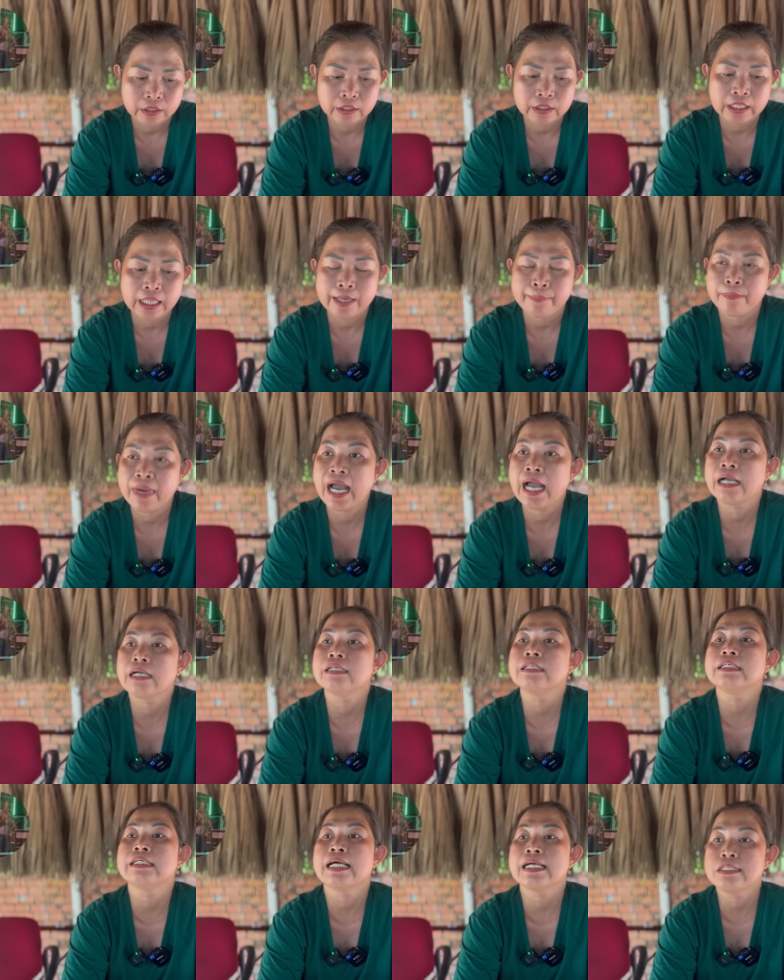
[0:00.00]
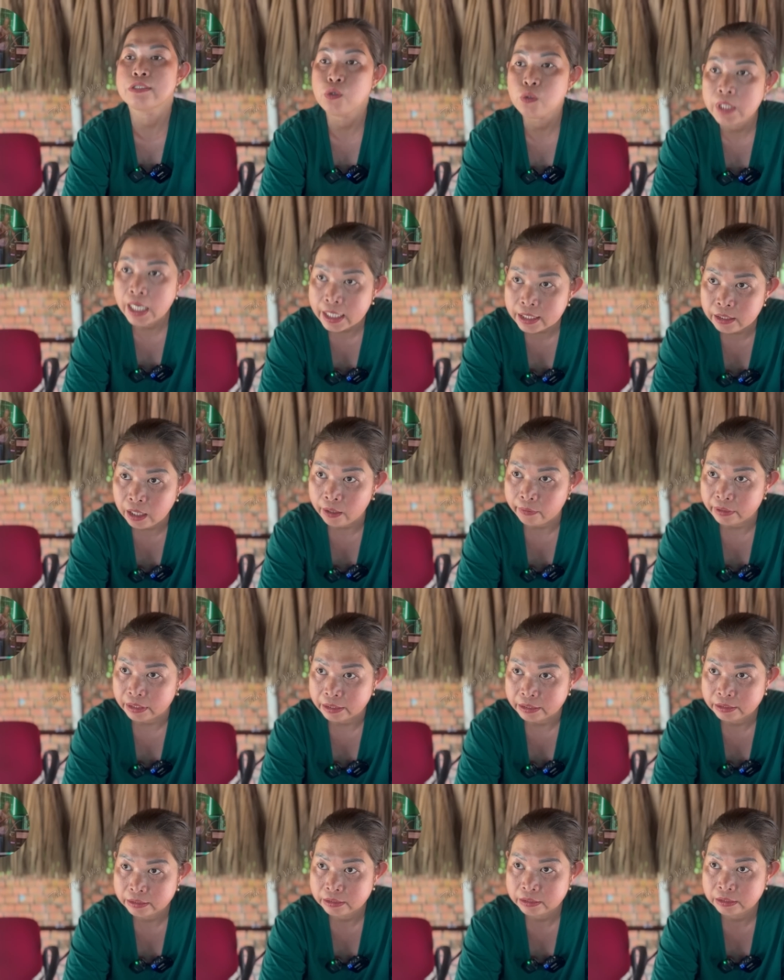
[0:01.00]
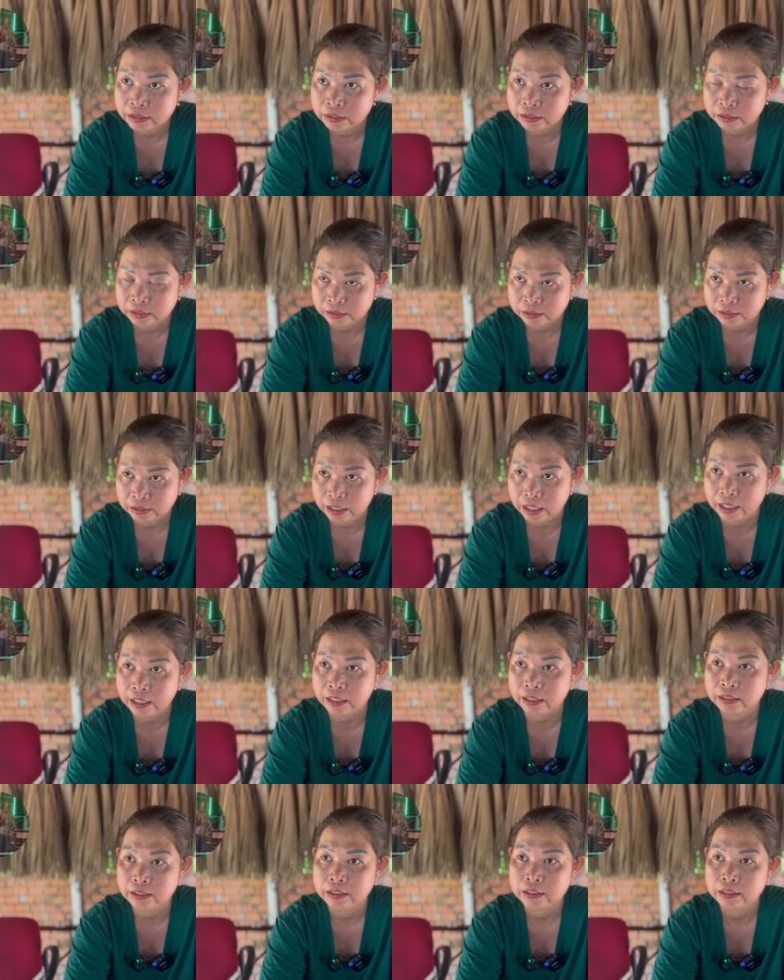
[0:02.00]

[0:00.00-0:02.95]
là ba người đã xuống hết rồi đó